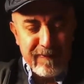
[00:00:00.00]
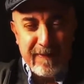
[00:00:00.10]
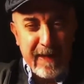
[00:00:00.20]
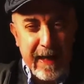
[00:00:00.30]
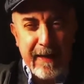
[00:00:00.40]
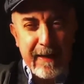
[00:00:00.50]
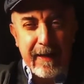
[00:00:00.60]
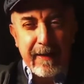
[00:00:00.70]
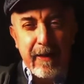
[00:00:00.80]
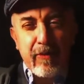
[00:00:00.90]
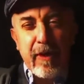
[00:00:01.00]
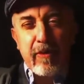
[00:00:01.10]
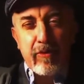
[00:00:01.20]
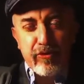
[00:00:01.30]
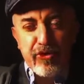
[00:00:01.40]
treni che ora
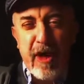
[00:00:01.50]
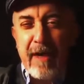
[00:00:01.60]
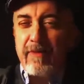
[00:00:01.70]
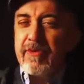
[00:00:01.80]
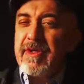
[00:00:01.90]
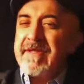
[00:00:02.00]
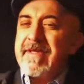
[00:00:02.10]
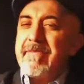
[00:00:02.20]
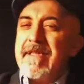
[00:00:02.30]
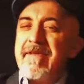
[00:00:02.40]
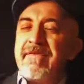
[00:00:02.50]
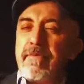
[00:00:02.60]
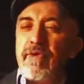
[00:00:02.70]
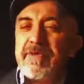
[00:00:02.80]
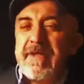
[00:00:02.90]
conosciamo, tristemente
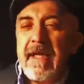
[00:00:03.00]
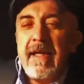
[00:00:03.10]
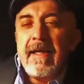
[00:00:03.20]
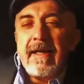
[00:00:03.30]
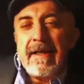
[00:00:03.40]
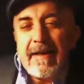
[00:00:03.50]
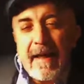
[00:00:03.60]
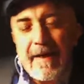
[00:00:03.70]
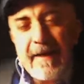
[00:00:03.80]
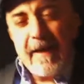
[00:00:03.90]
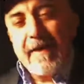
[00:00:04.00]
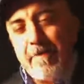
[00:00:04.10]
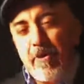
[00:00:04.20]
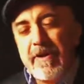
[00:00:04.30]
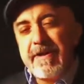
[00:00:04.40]
famosi, i treni della
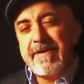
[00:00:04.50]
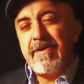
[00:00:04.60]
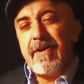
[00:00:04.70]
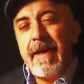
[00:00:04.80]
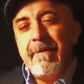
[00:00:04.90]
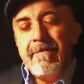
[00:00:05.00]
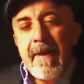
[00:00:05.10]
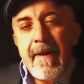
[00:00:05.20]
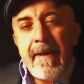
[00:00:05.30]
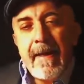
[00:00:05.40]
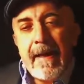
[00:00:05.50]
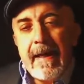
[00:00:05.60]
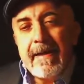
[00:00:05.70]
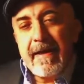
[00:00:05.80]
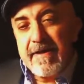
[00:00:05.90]
deportazione,
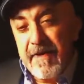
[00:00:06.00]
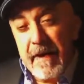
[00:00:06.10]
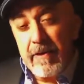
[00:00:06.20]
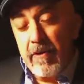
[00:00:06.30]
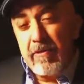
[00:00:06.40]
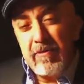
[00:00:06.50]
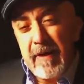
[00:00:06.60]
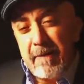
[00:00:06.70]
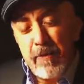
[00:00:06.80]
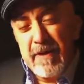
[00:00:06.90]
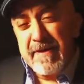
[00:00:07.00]
e trasferito in un campo di